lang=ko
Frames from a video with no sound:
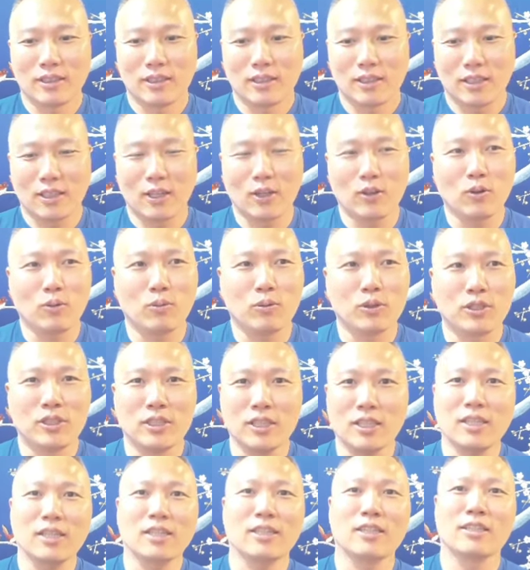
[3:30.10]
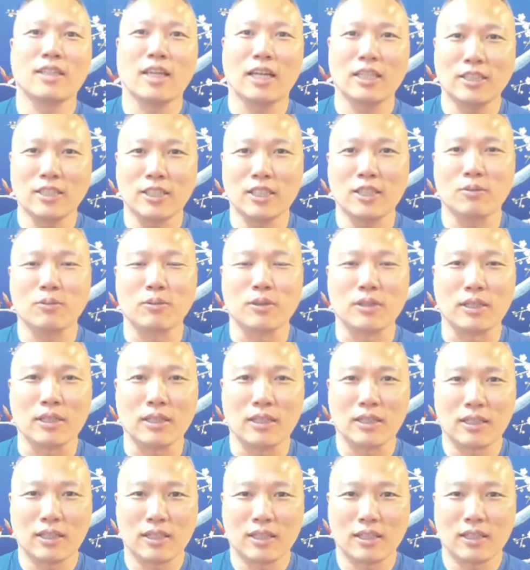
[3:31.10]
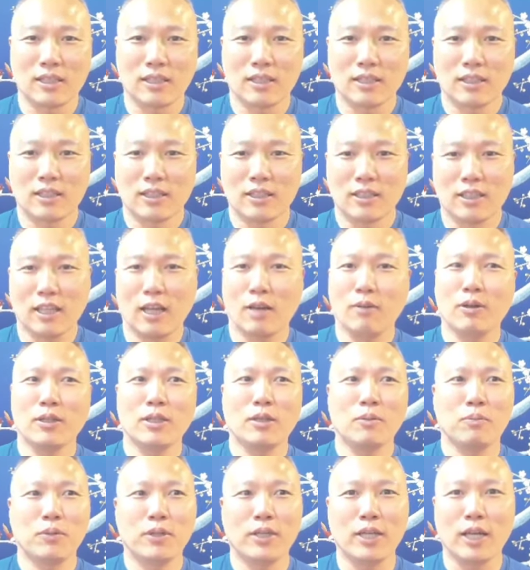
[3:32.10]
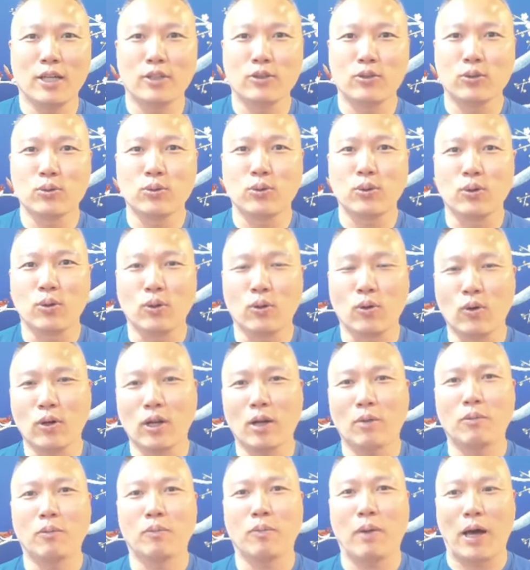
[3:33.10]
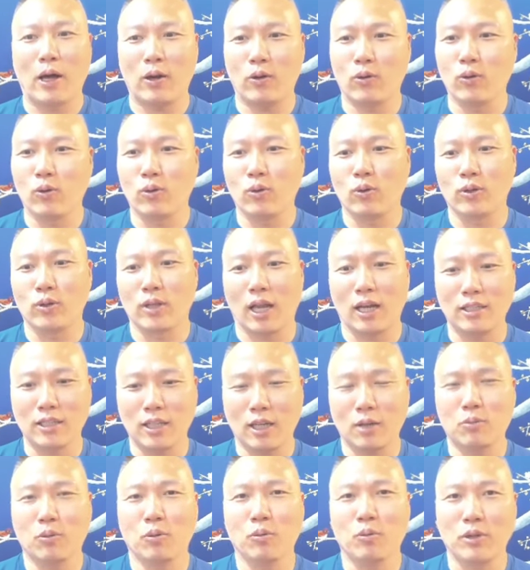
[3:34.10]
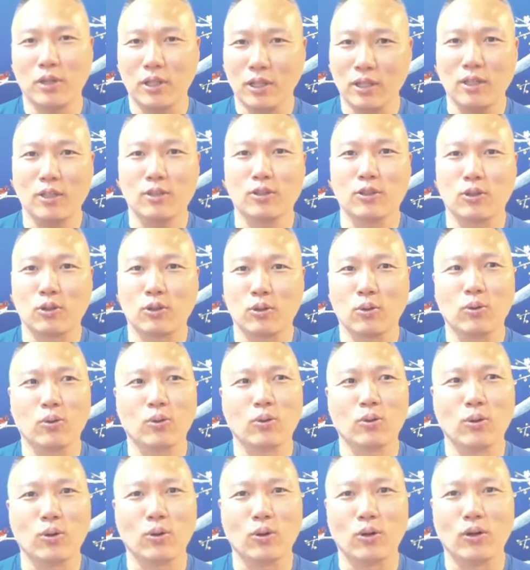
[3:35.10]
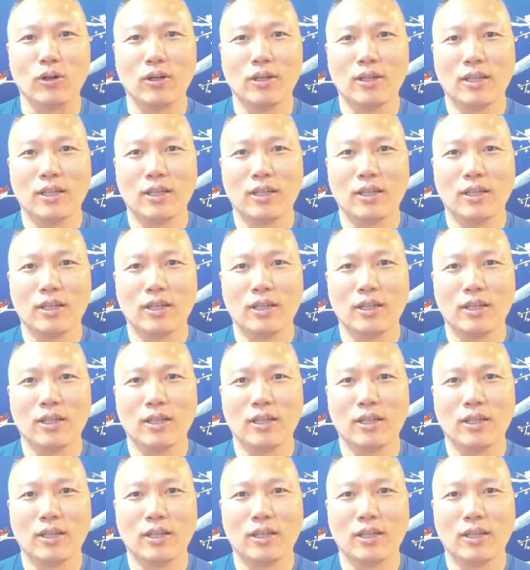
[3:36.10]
걔도 뭐 지킬 건 다 지킵니다. 남한테 피해 안 주고 오라면 바로 오고 다른 사람 보면 뛰어서 들어오고